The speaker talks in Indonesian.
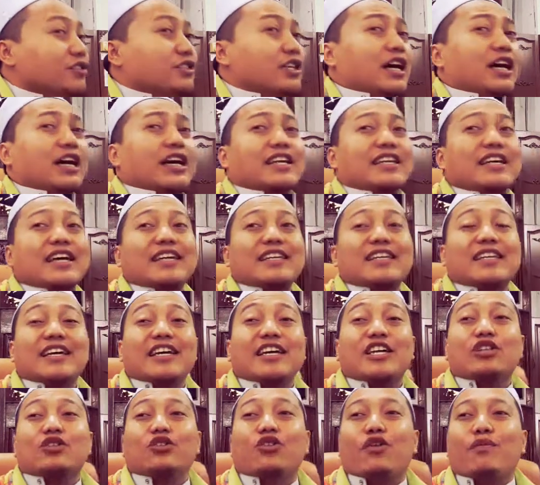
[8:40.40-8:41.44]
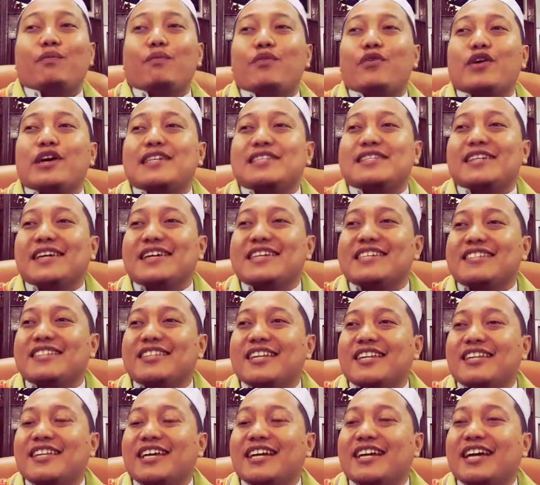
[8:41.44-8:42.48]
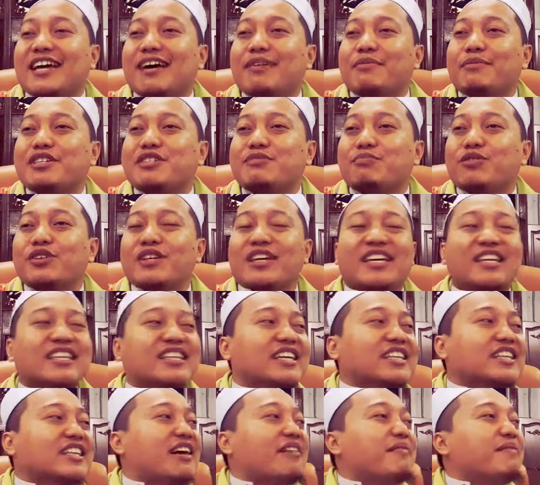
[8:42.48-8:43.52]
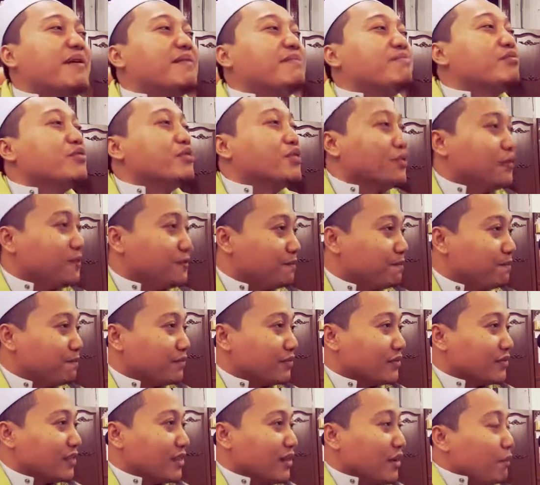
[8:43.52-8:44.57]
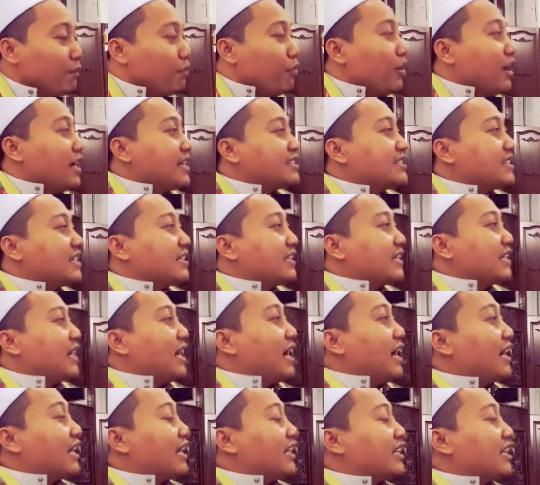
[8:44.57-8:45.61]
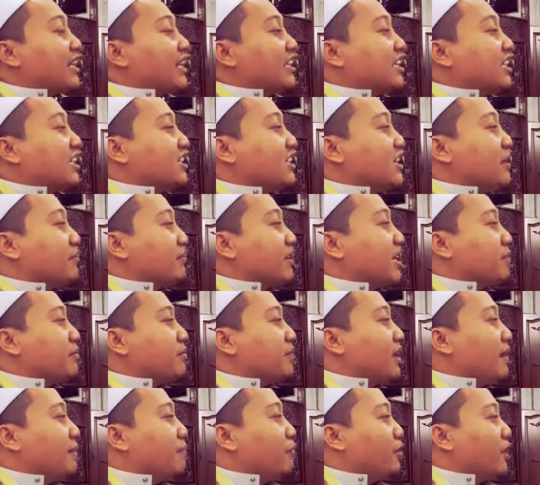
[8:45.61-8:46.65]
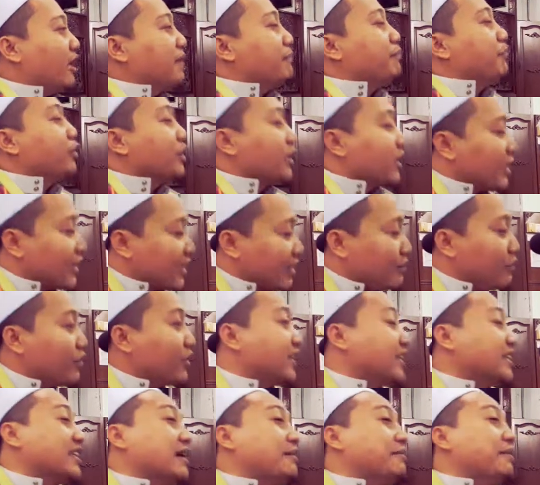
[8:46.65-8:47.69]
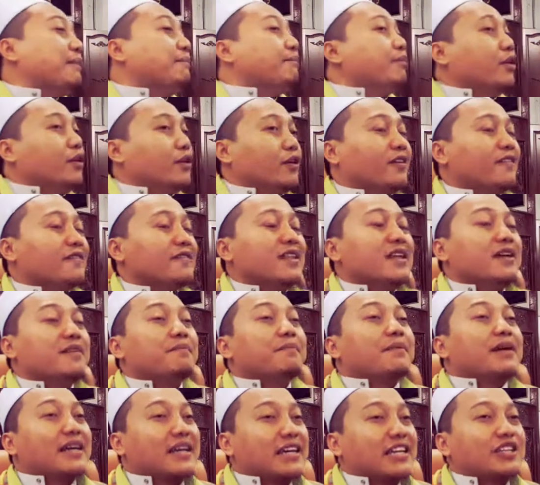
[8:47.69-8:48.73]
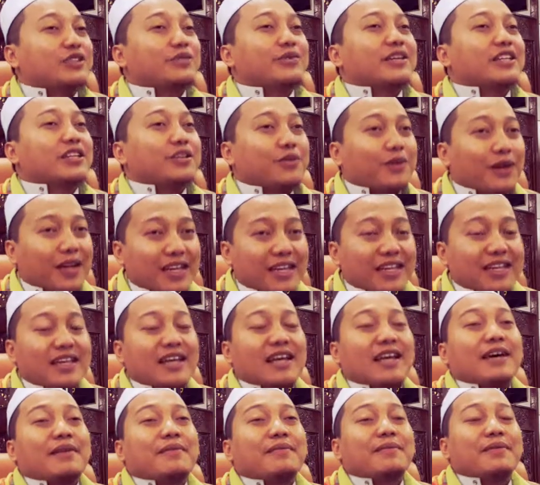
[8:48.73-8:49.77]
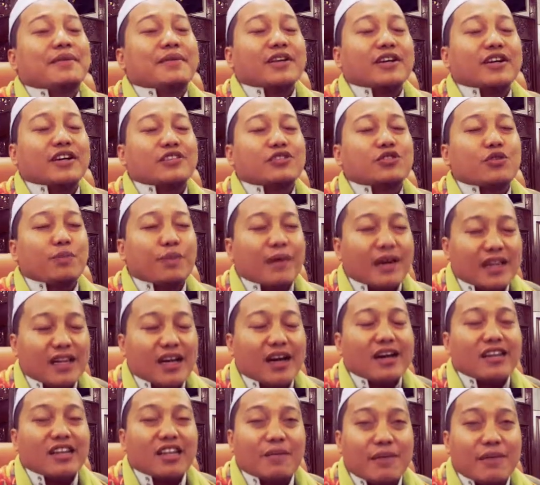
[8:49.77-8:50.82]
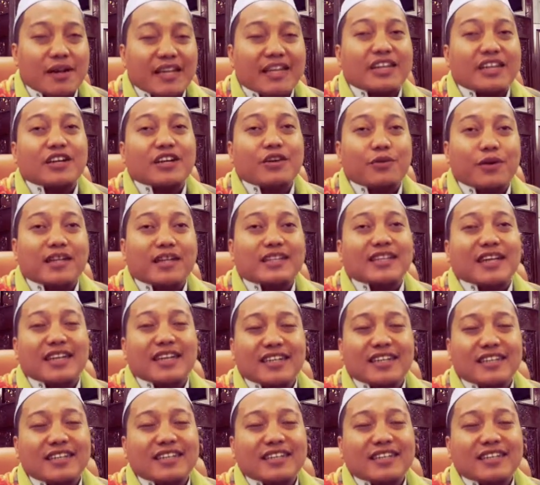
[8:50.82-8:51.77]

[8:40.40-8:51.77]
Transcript: Jangankan yang itu, puasa Isnin dan Kamis pun kita tak mampu. Puasa tiga hari dari tiap-tiap tiap bulan pun kita mungkin tak mampu. Maka tuan-tuan, uh, supaya Allah bagi kekuatan